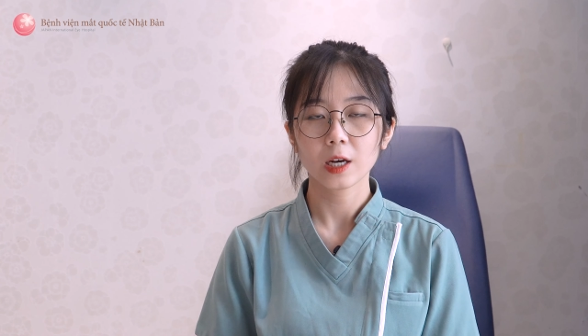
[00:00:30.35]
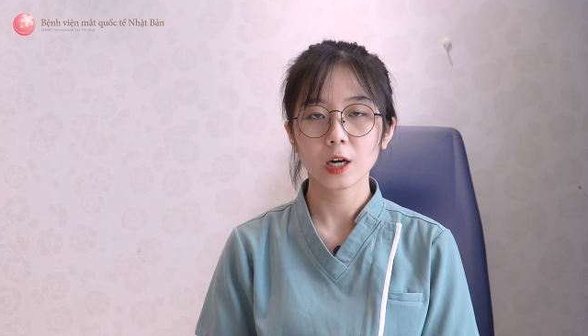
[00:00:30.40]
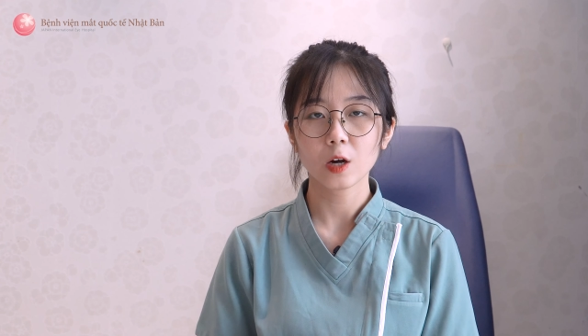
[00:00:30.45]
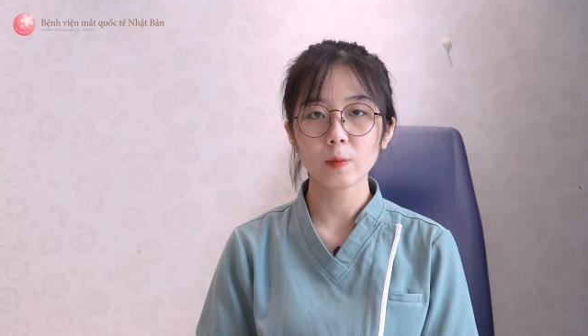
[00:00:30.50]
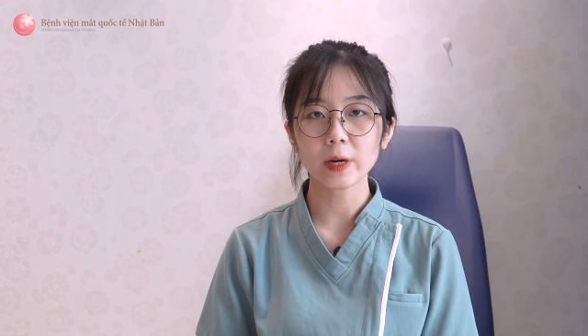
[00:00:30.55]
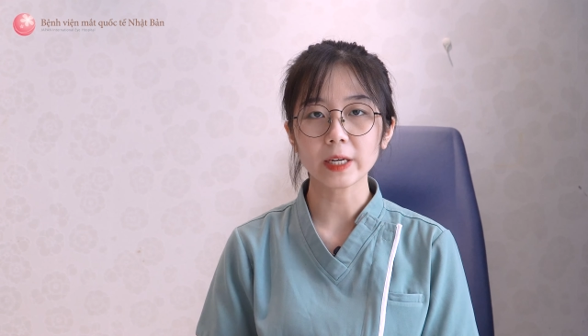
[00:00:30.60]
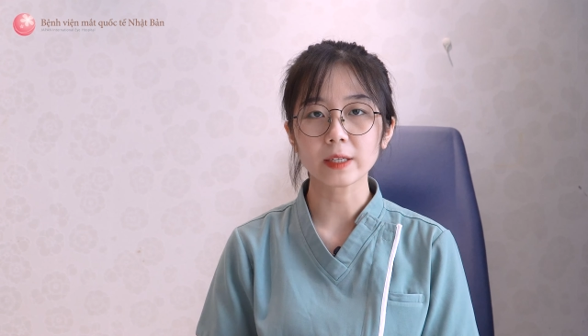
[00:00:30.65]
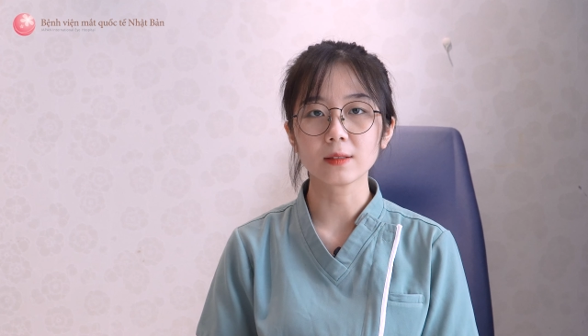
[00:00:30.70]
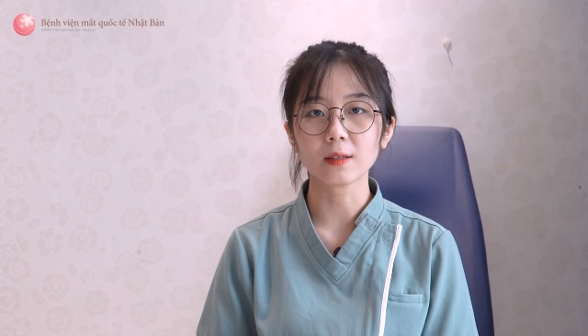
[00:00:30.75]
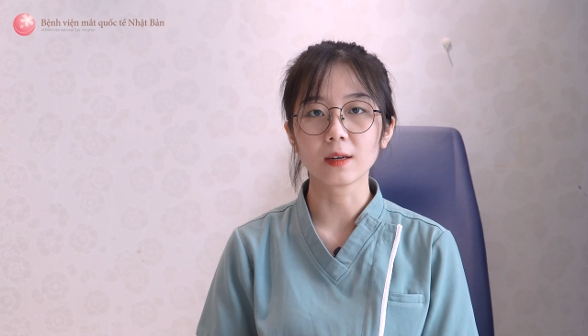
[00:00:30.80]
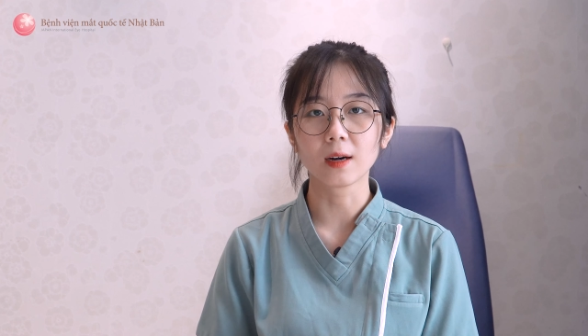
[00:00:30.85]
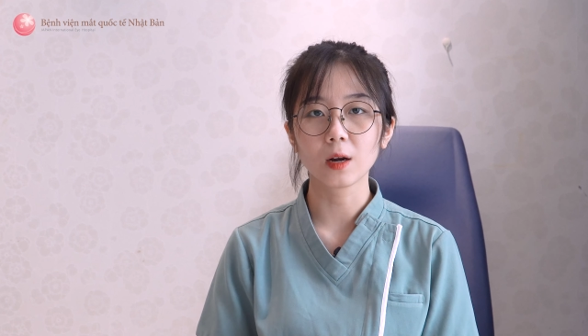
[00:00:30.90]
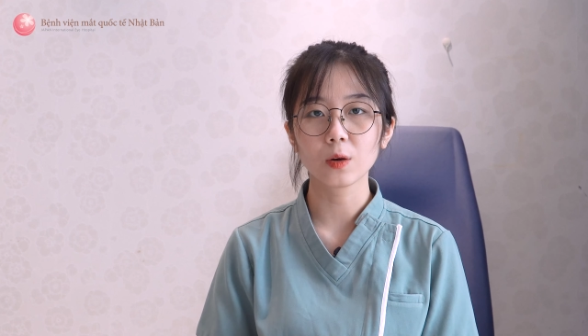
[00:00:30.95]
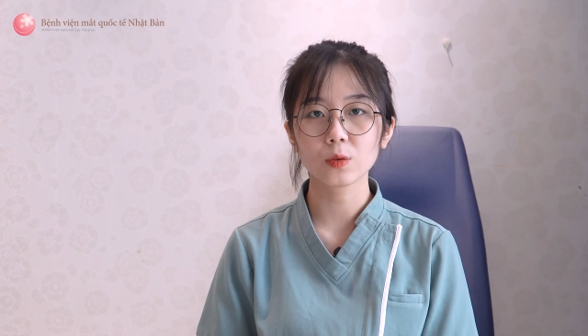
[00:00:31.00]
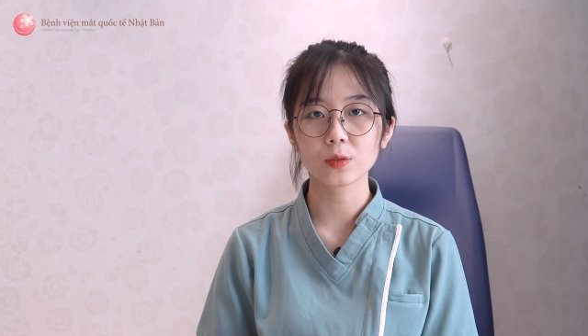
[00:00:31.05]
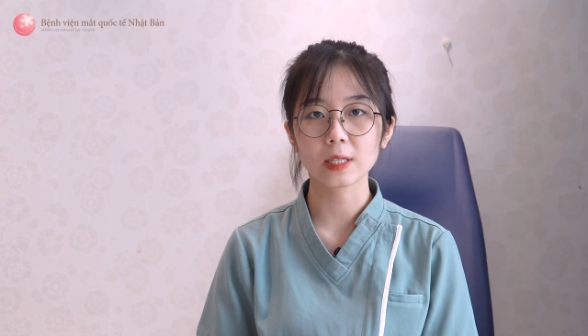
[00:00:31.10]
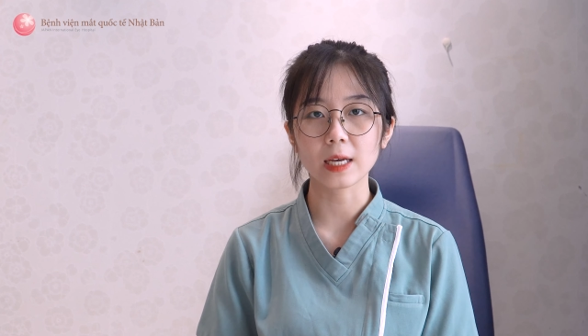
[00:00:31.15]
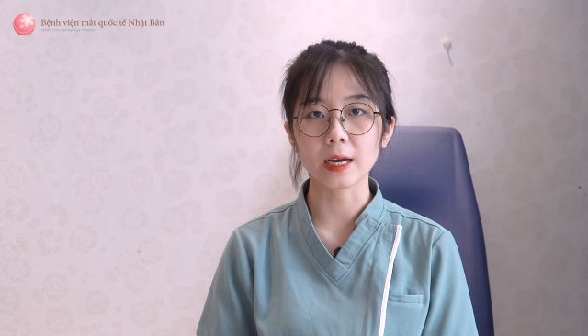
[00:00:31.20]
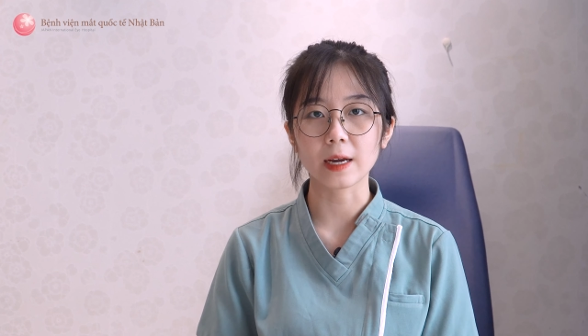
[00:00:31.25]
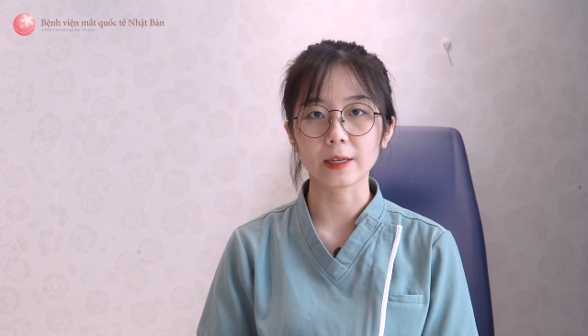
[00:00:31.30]
không ảnh hưởng
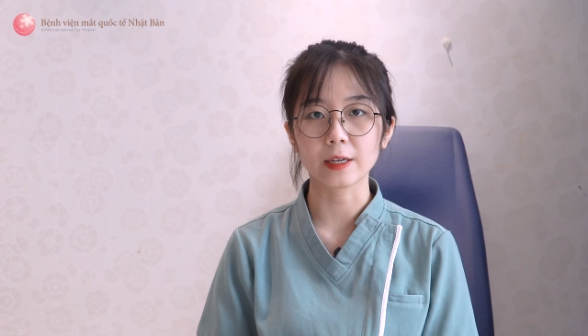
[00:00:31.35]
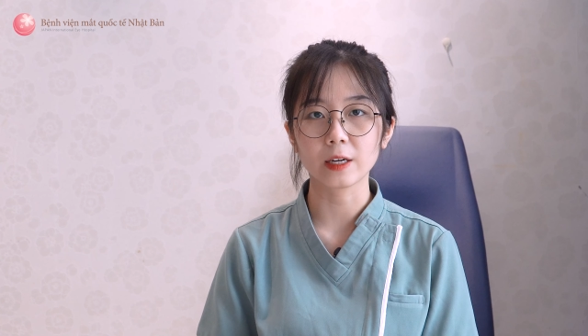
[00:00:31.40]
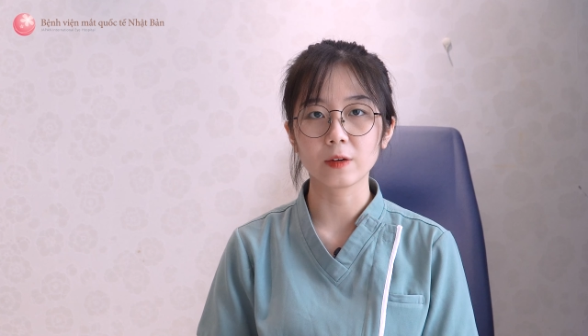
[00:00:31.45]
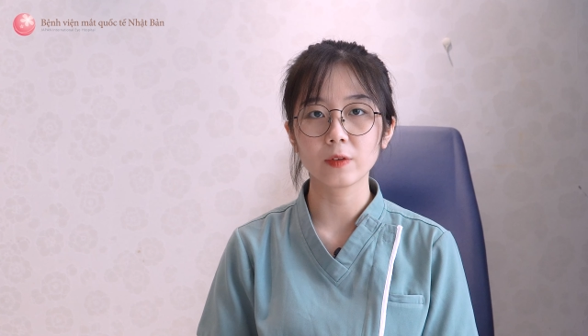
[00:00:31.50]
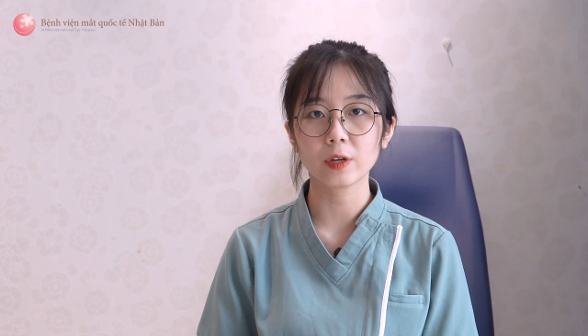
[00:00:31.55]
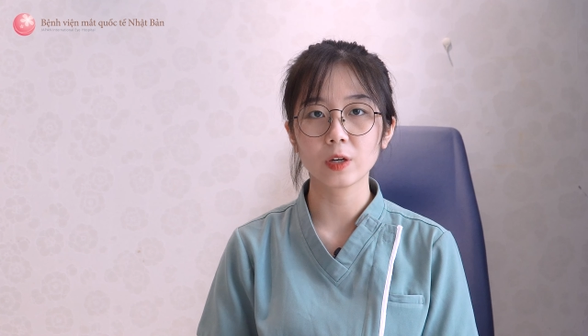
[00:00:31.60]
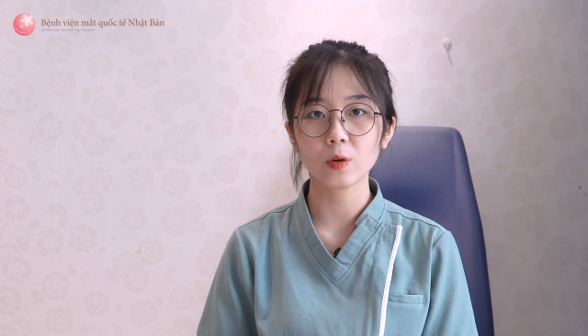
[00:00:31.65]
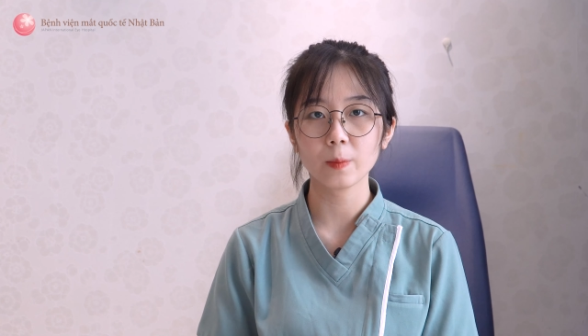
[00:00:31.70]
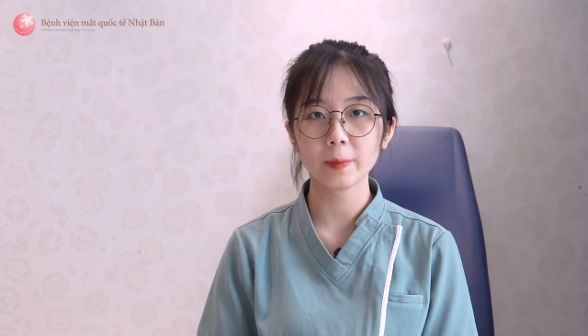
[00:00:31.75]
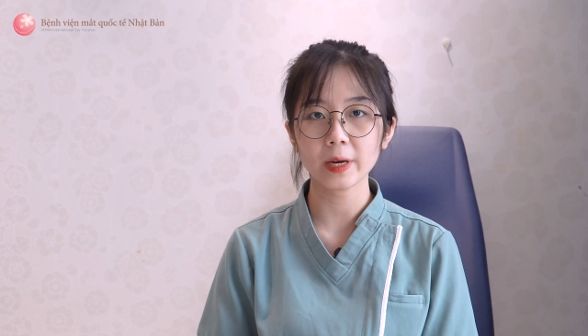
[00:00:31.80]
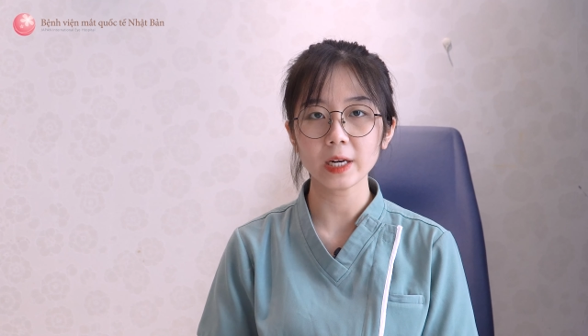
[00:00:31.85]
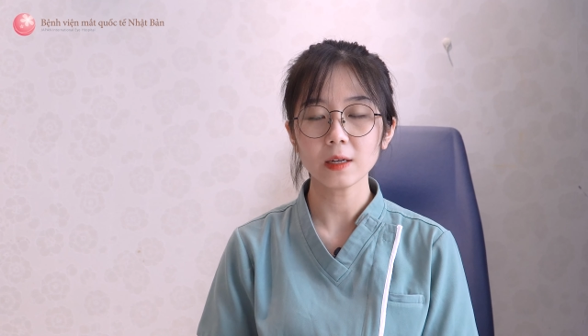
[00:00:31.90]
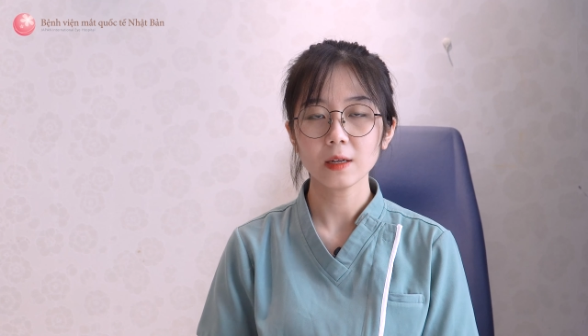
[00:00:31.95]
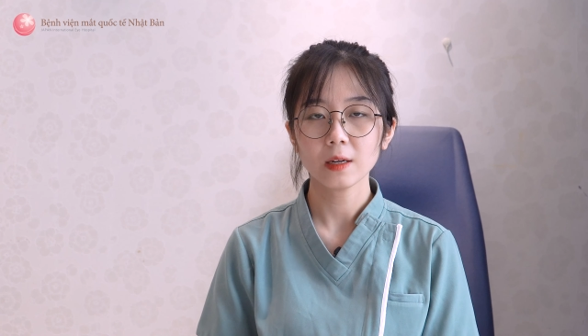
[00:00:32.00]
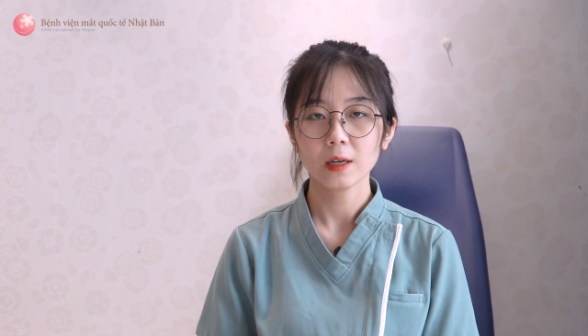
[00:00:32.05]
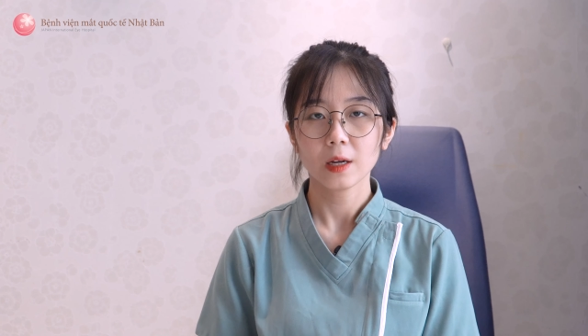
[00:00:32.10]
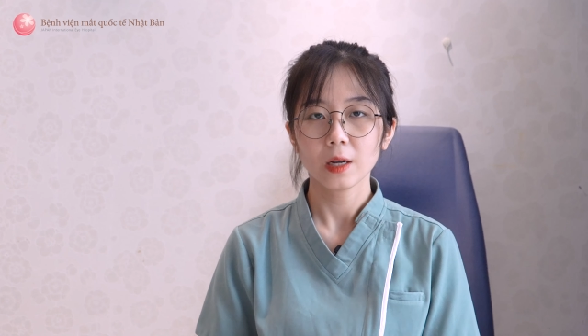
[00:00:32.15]
lâu dài đến với đôi mắt.